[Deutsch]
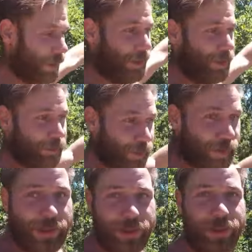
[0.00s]
in die
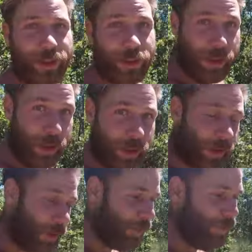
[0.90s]
Communities ge
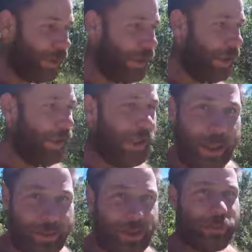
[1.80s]
gekommen bin.
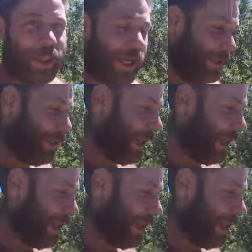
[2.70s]
Es gibt keine